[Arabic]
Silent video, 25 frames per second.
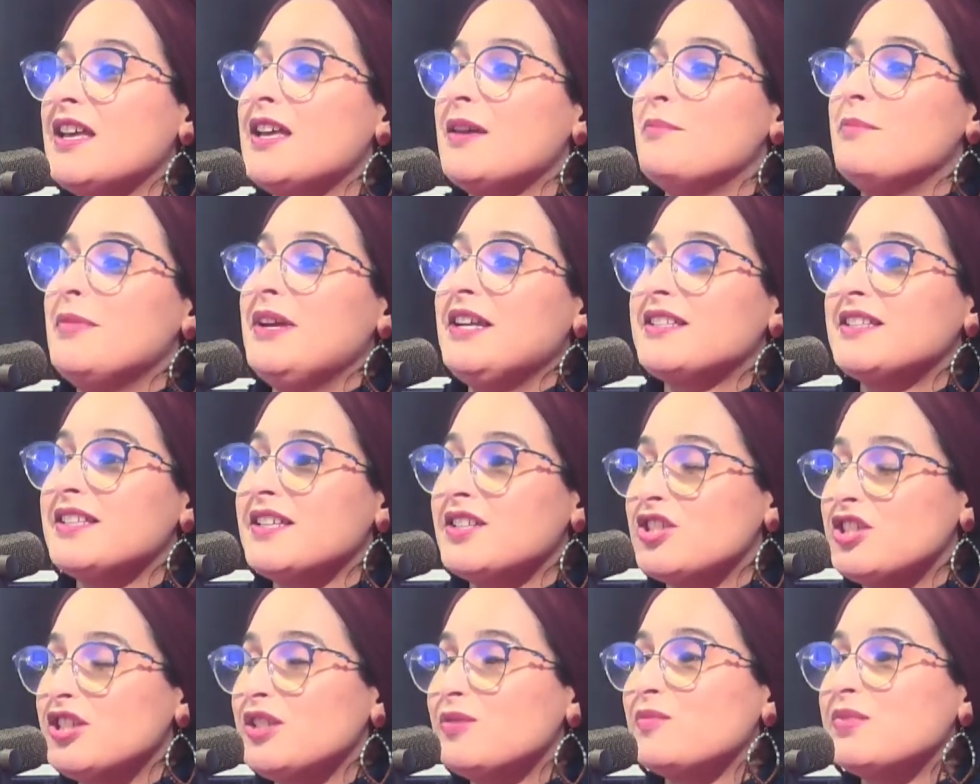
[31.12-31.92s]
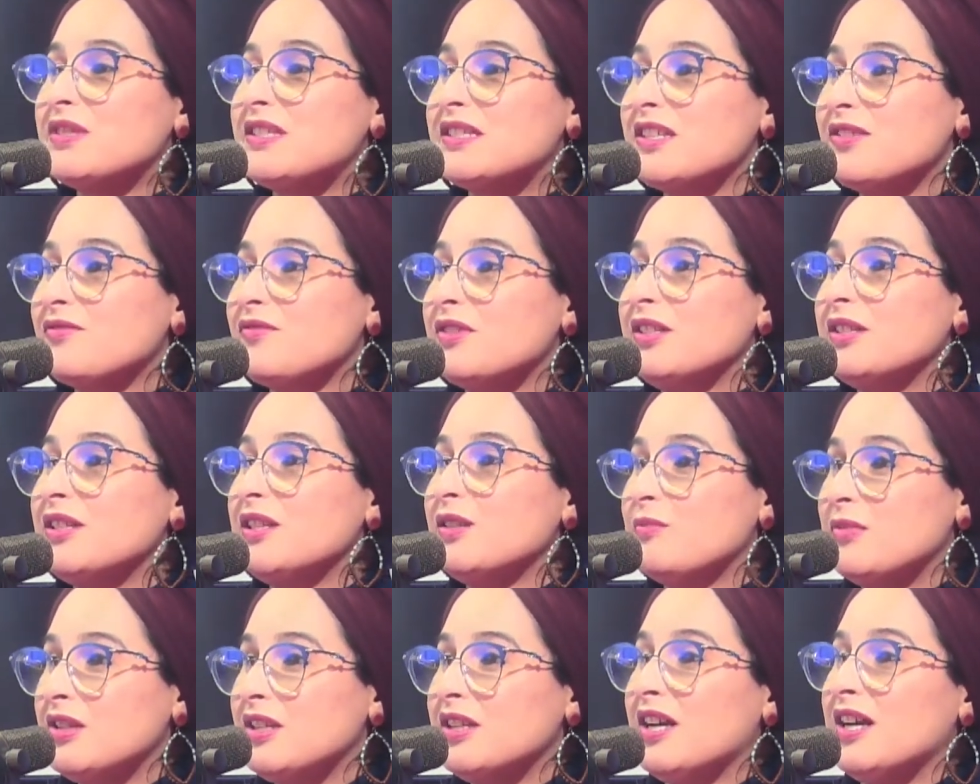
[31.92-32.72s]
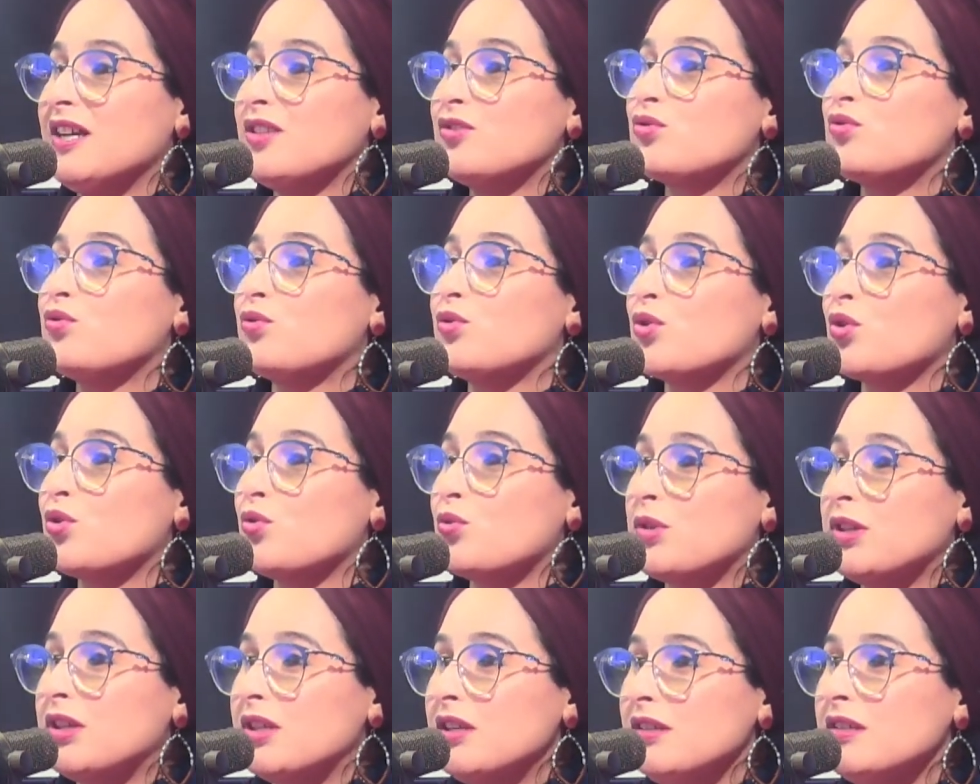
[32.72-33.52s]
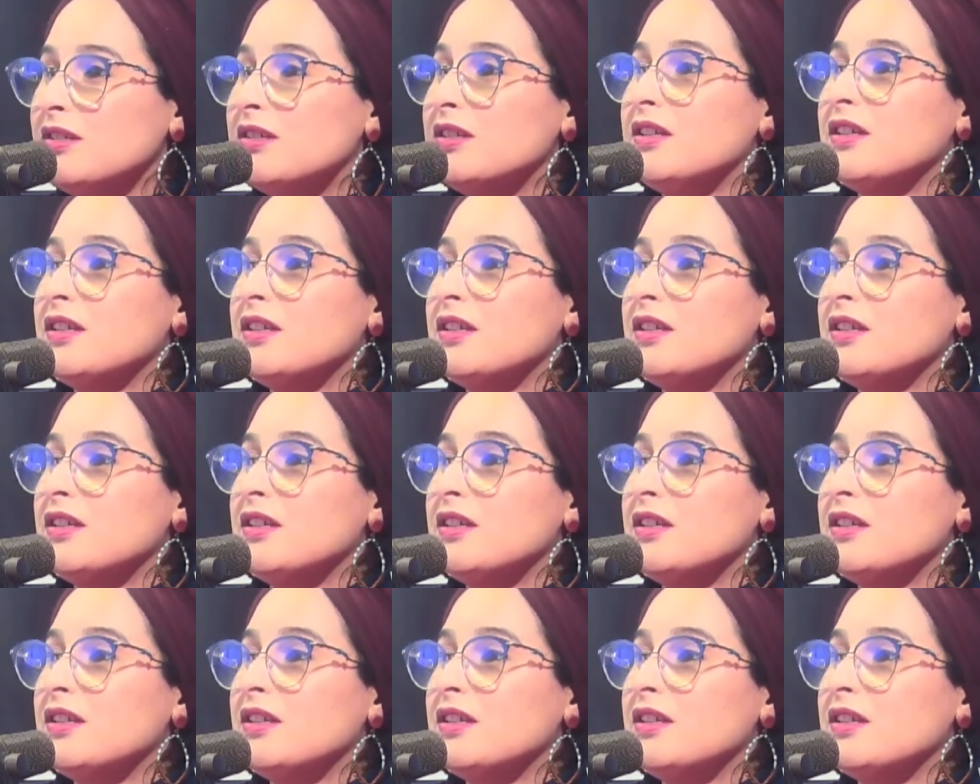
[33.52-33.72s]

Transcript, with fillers: محتاجين بزاف ان المناعه تكون قويه